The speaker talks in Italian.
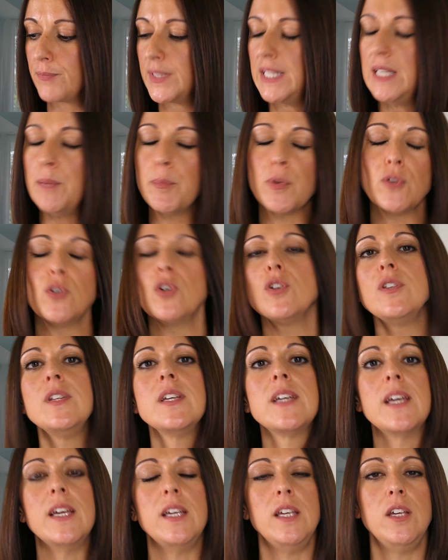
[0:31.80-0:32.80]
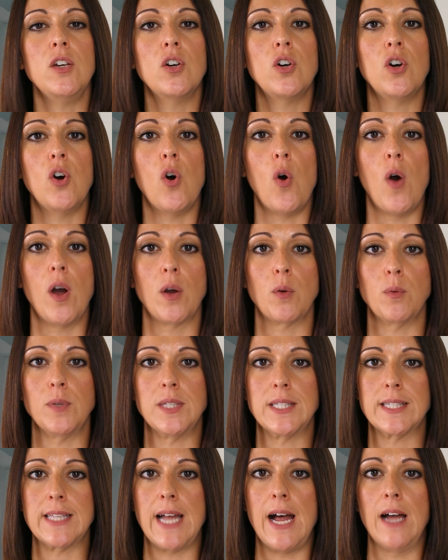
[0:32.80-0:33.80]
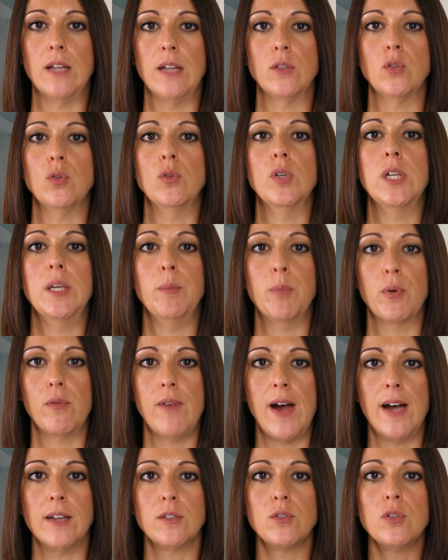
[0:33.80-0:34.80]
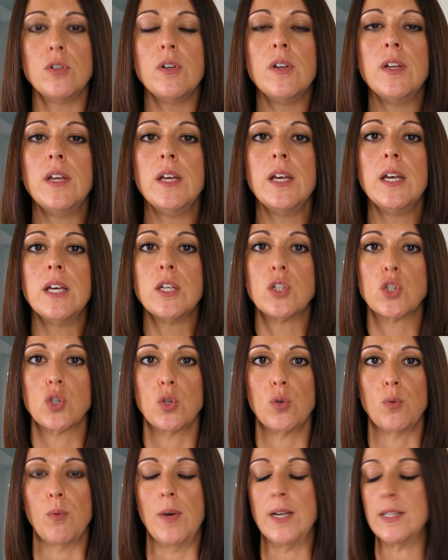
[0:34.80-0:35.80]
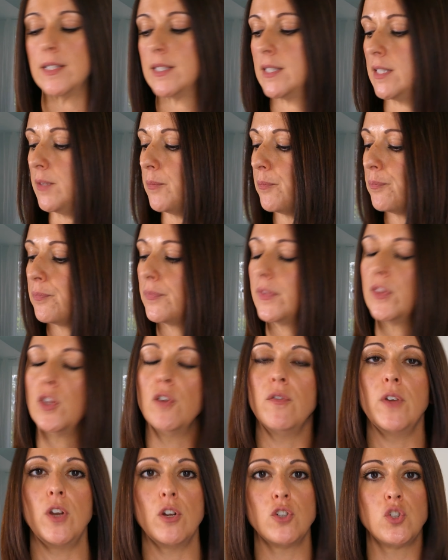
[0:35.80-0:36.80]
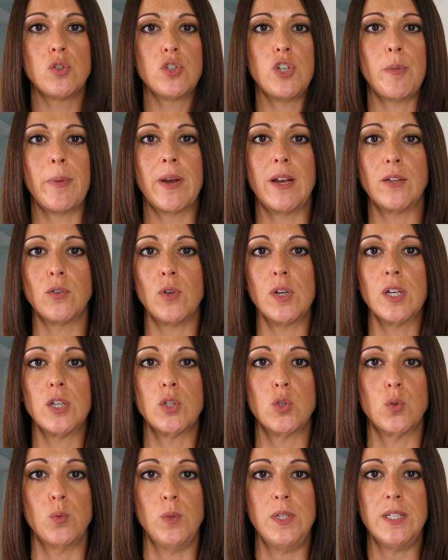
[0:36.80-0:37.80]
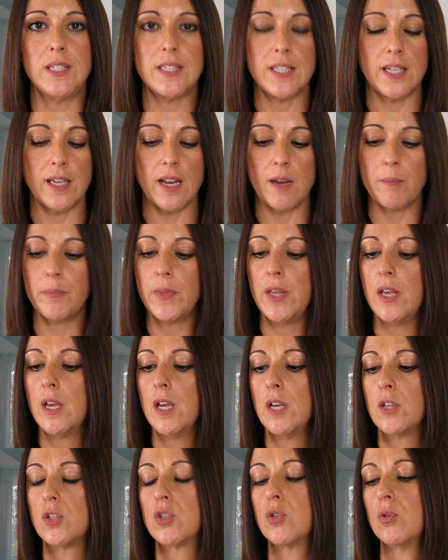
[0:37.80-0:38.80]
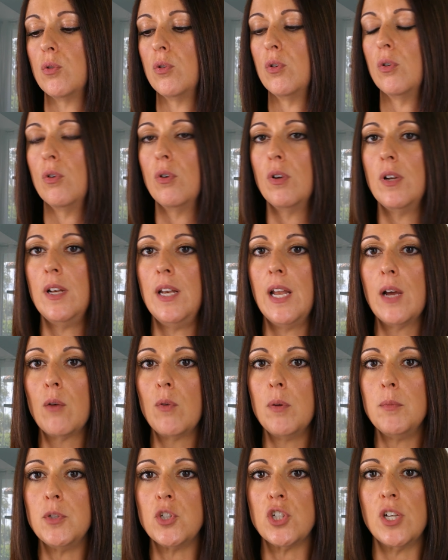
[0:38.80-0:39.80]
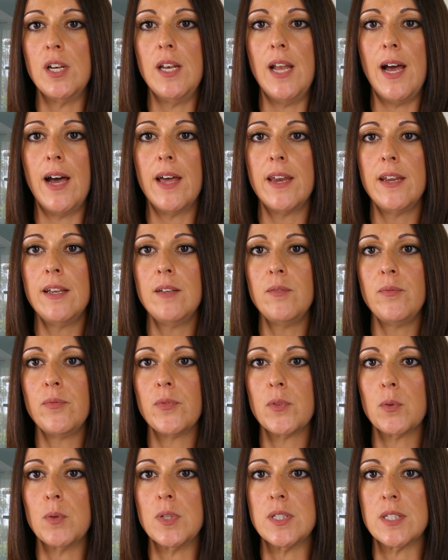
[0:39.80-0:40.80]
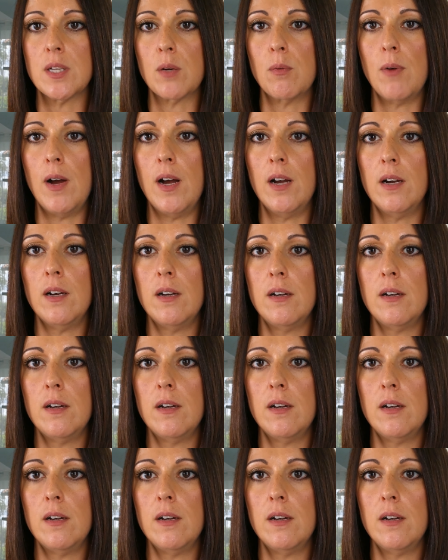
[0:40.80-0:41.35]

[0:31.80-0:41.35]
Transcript: i prodotti che io ho acquistato e provato sono questi, ne ve ne ho già parlato anche su Instagram, sono l'acqua micellare, questa qua